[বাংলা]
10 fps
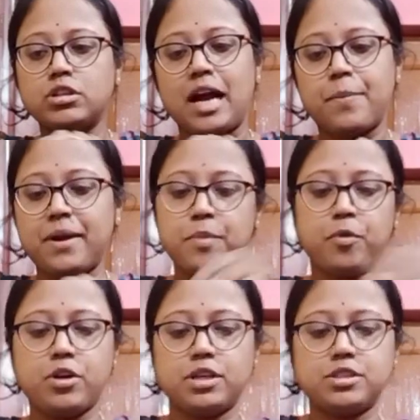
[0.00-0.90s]
ডাইপারই
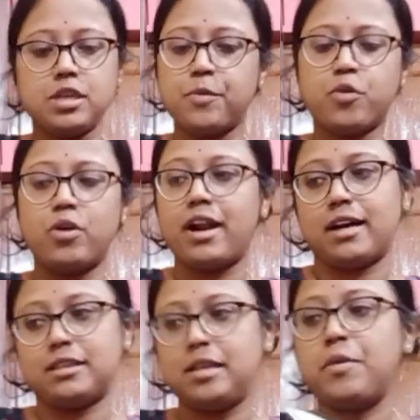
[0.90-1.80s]
পরিয়েছি আমি খোলা
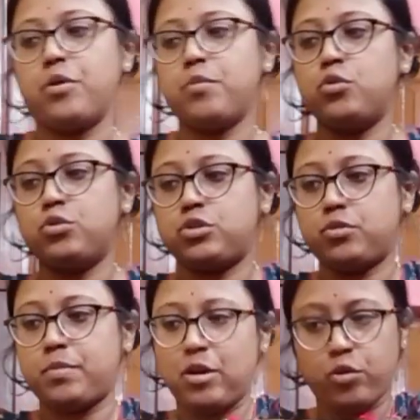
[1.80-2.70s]
রাখতাম না ওই মুহূর্ত
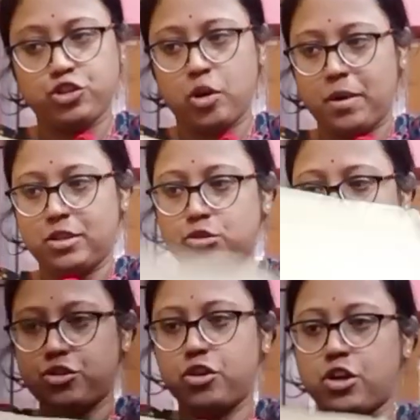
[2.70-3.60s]
মানে ওই সময় ছোটো
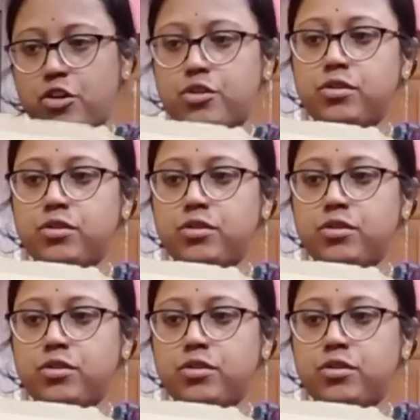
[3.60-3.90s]
ছিল যখনও